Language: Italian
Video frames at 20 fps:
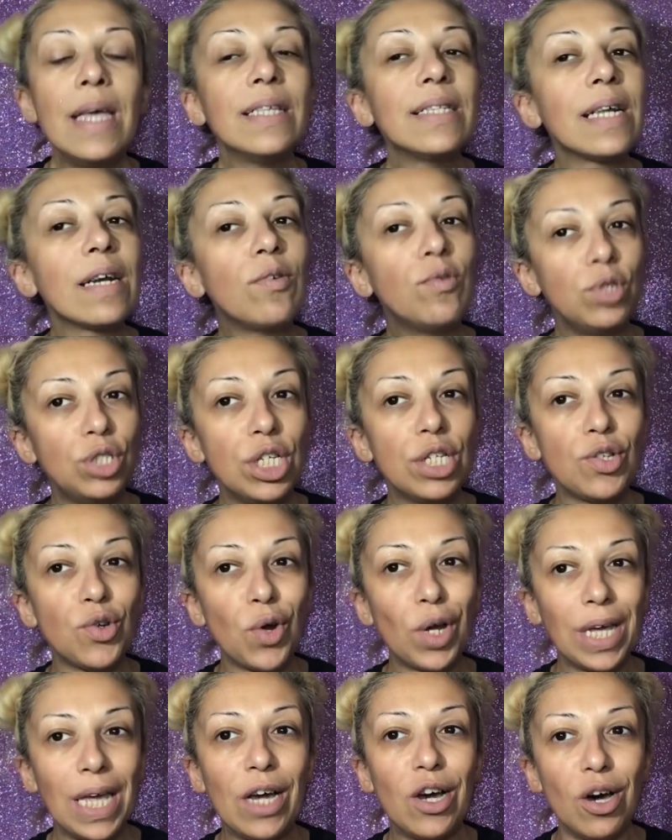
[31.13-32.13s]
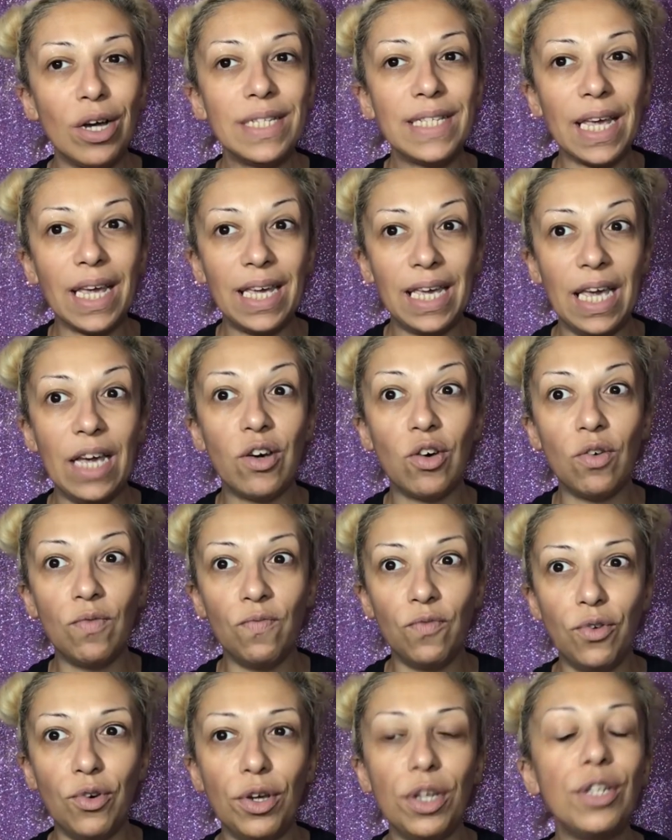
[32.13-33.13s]
tra cui ci sono anche cose che
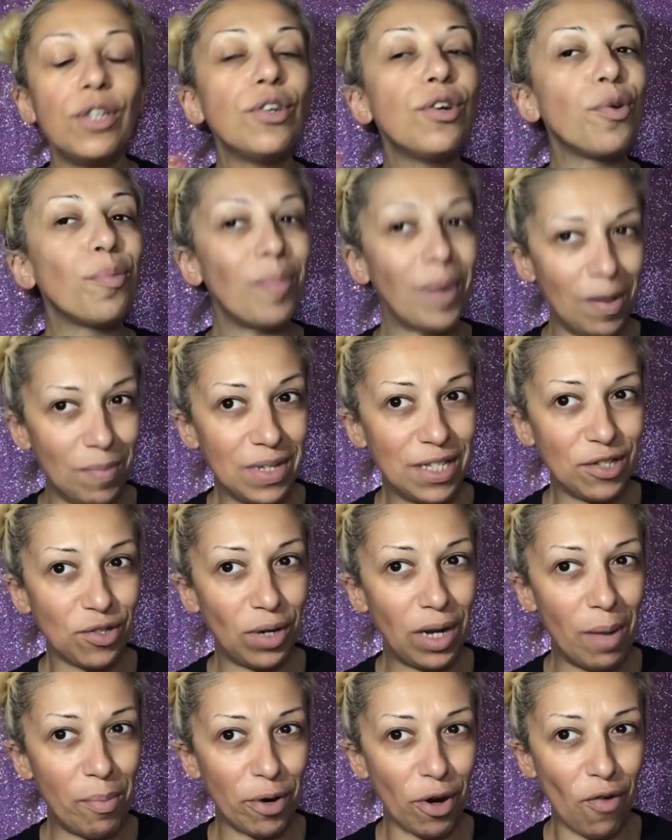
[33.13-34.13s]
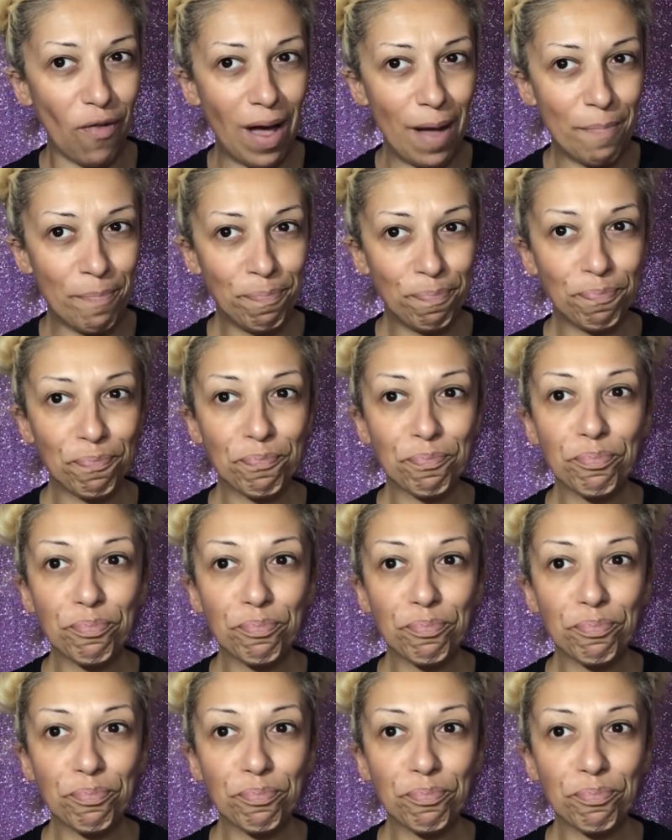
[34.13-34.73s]
con voi non ho mai messo alla prova.